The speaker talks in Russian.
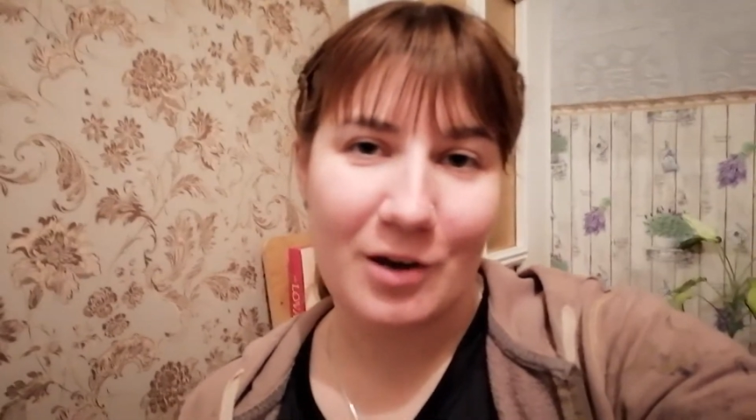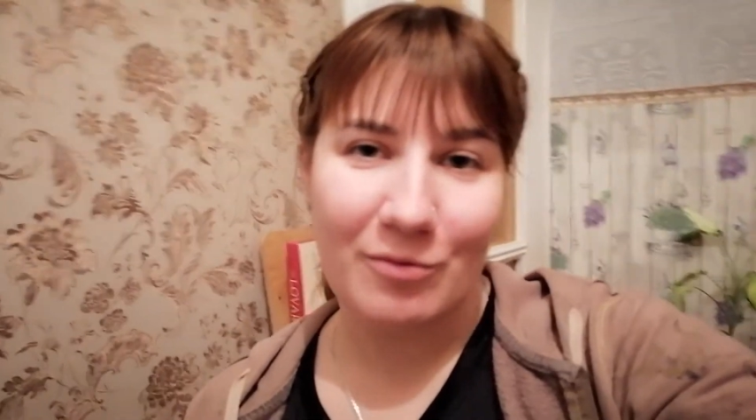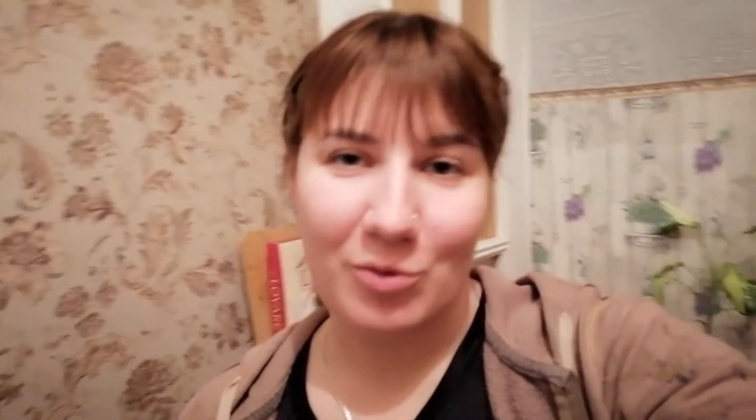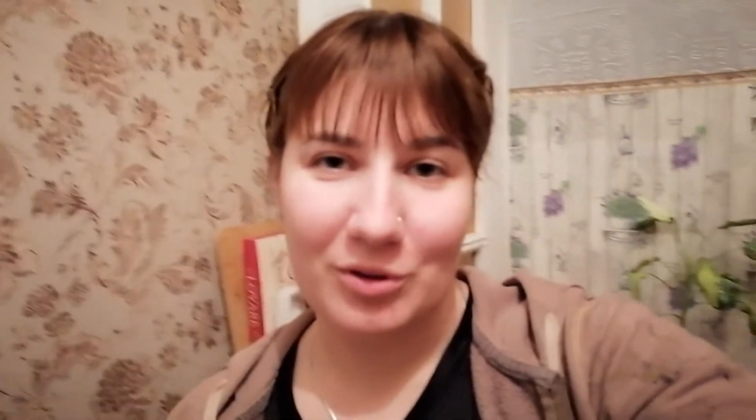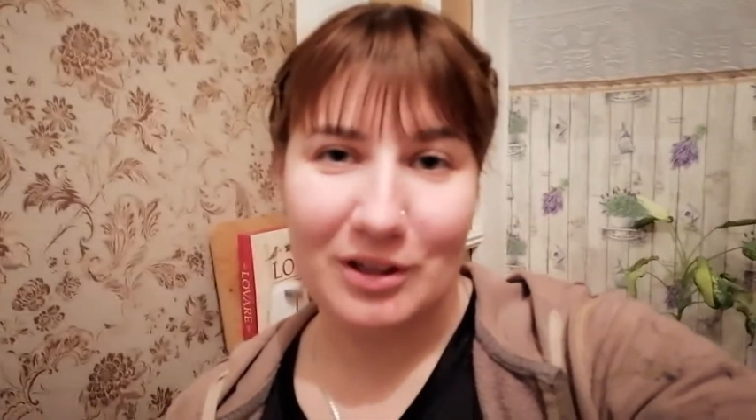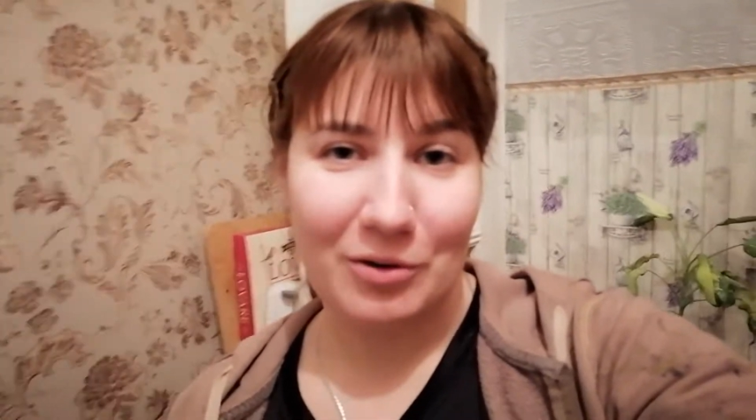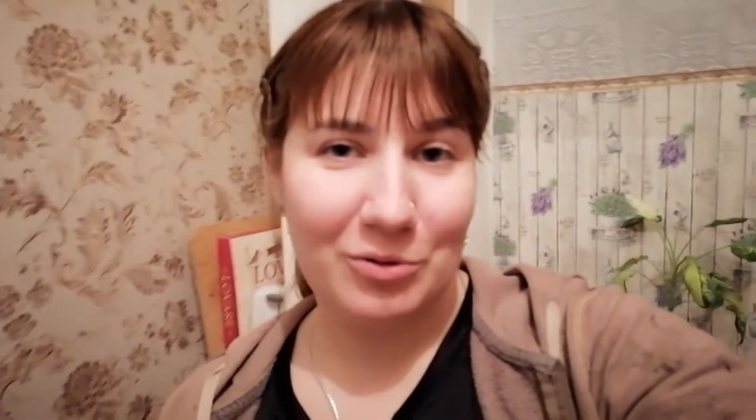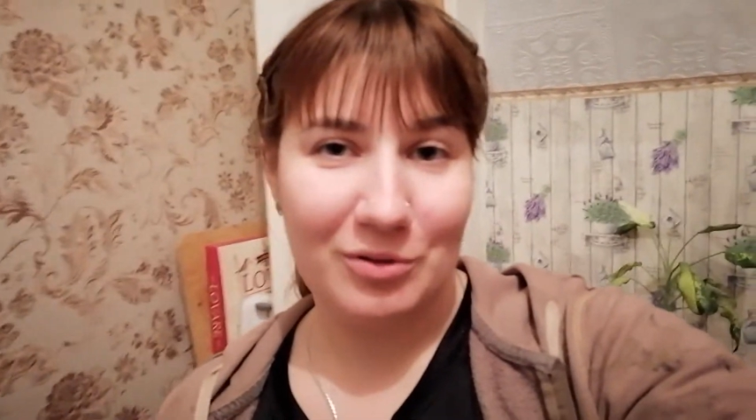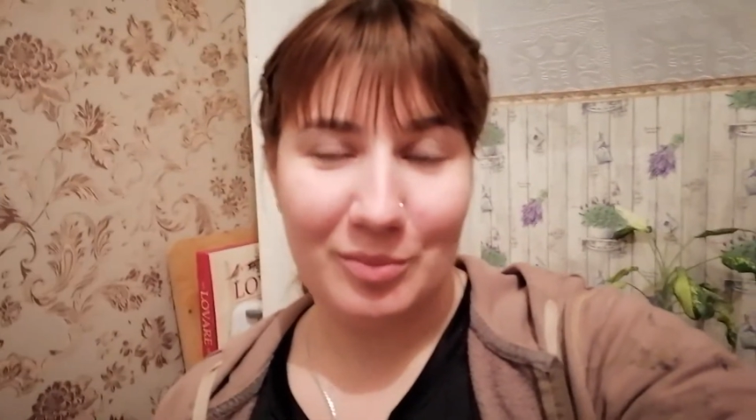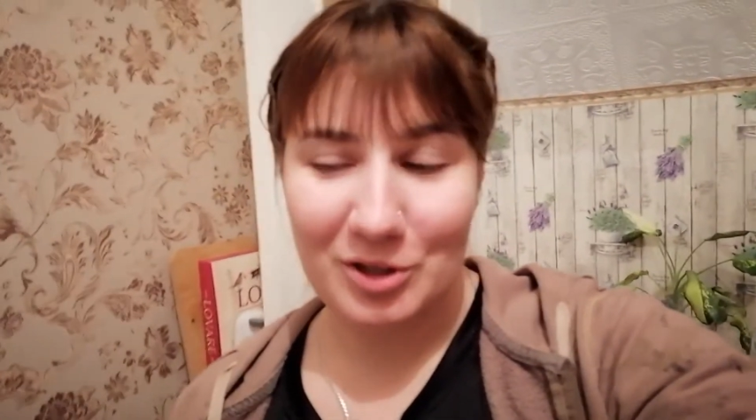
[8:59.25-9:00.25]
Вот так
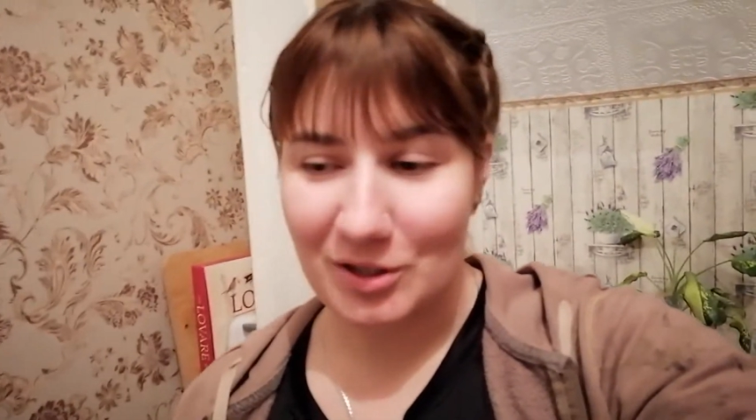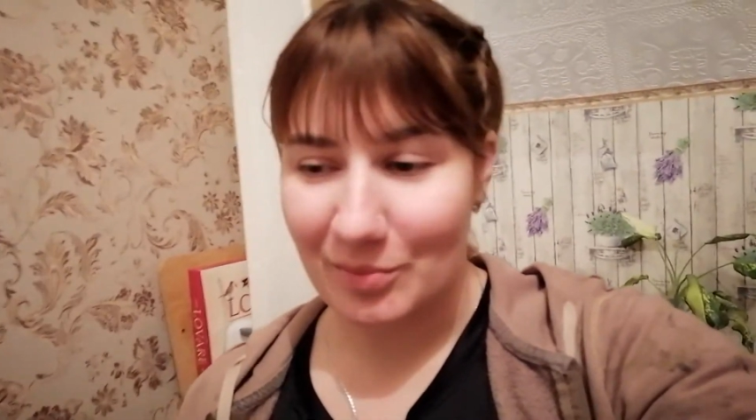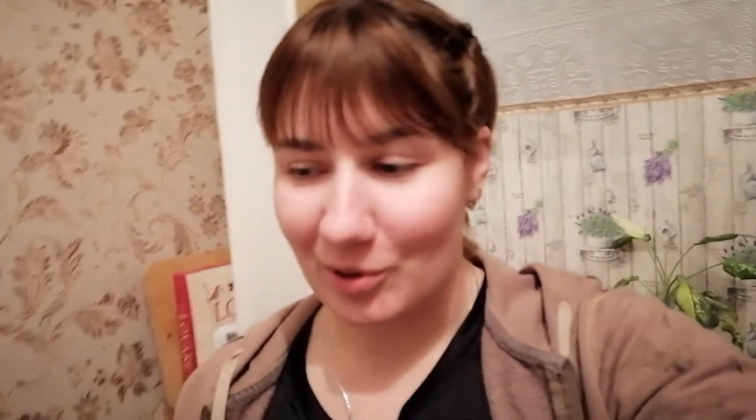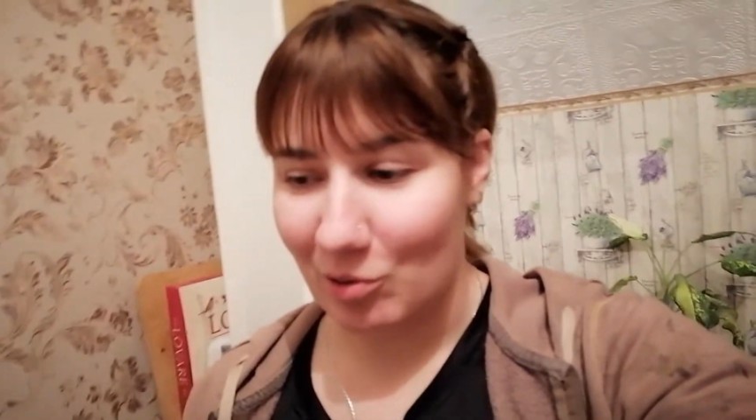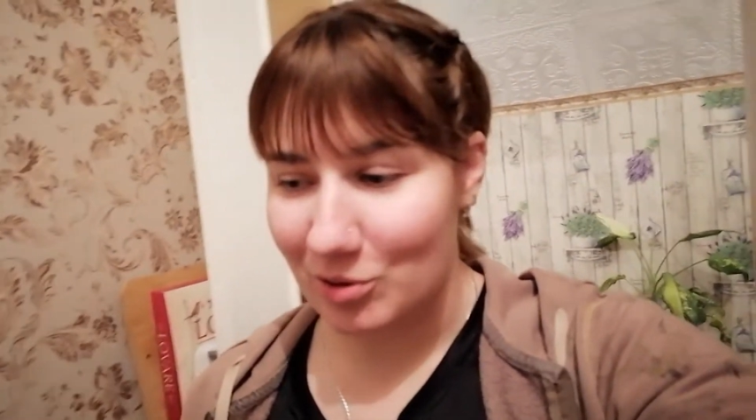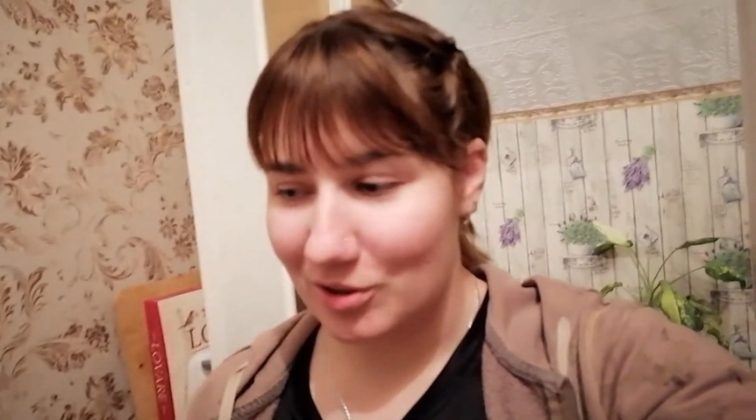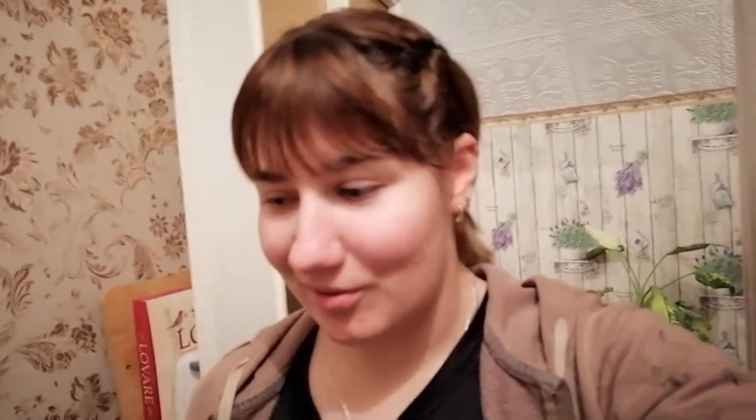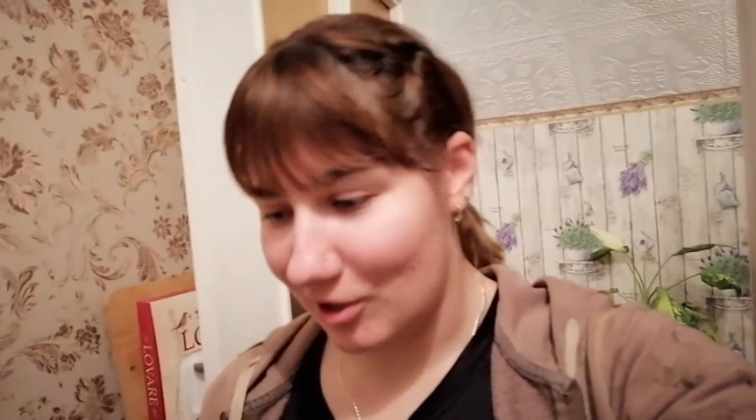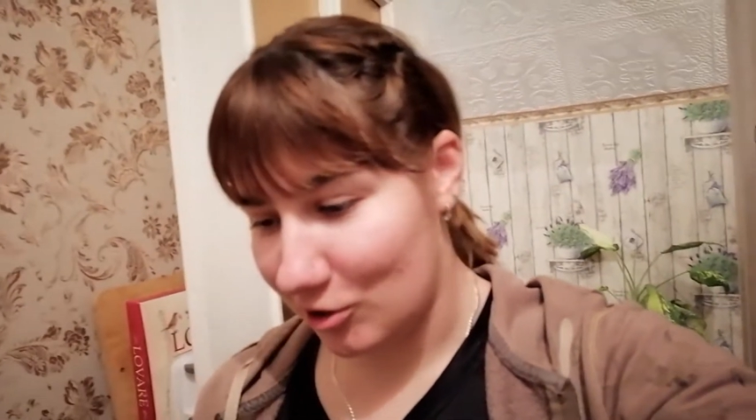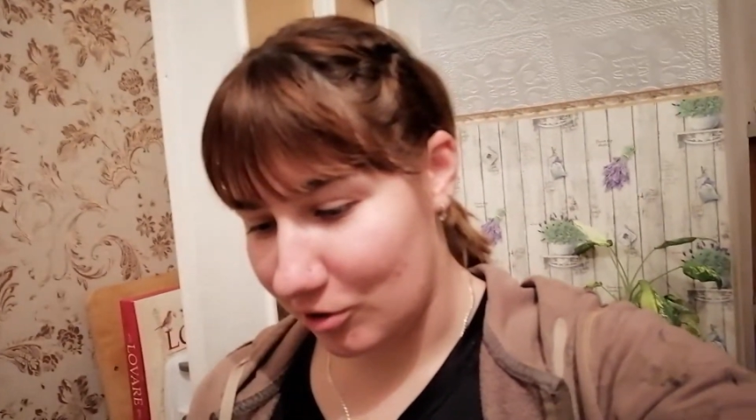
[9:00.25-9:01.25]
вот обычно проходит
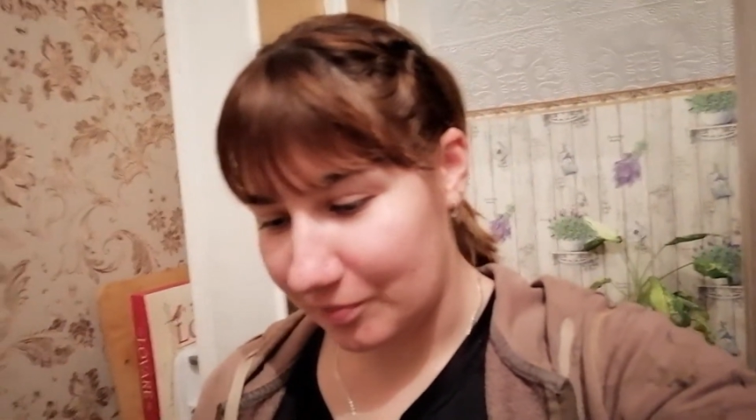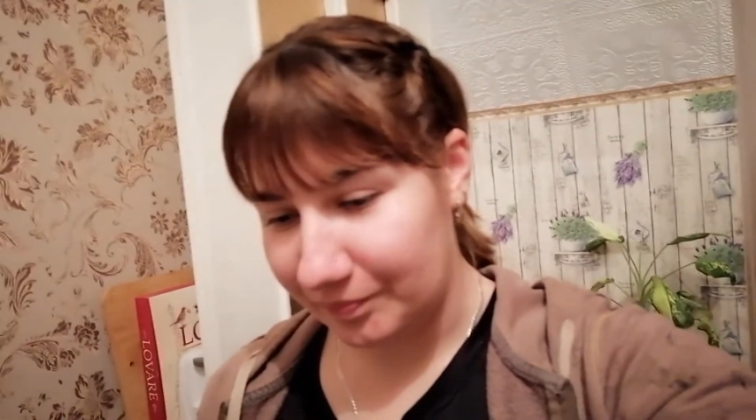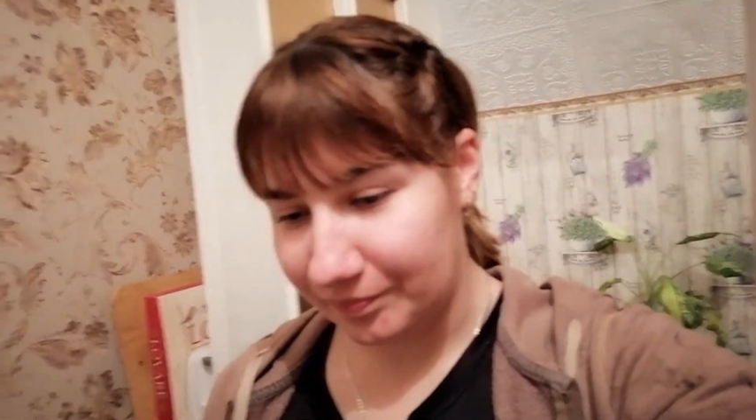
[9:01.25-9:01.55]
вечер.